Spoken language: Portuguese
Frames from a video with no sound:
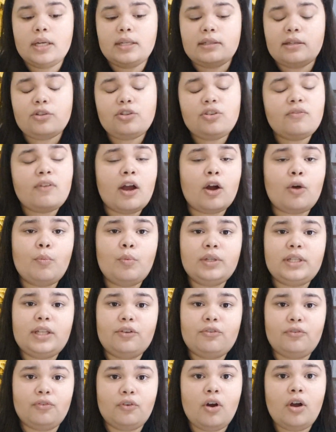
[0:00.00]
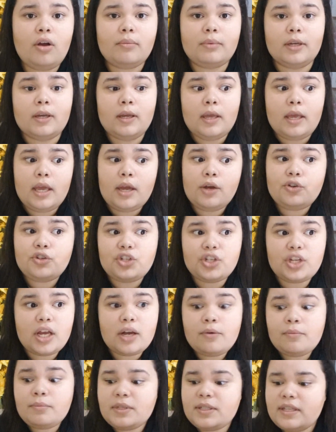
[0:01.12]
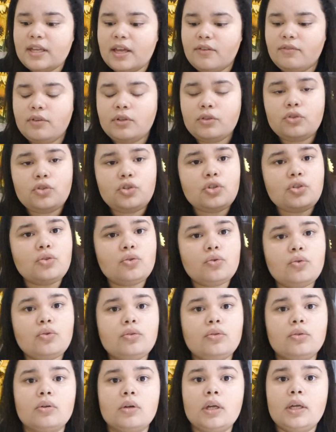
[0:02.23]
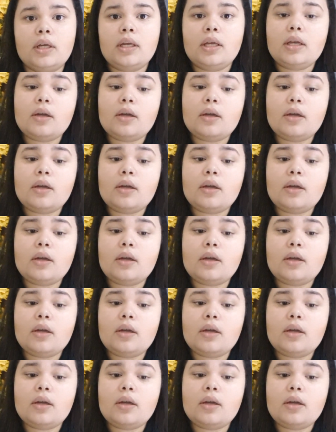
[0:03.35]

Se eu tiver com muita fome, eu chego me servindo de tudo.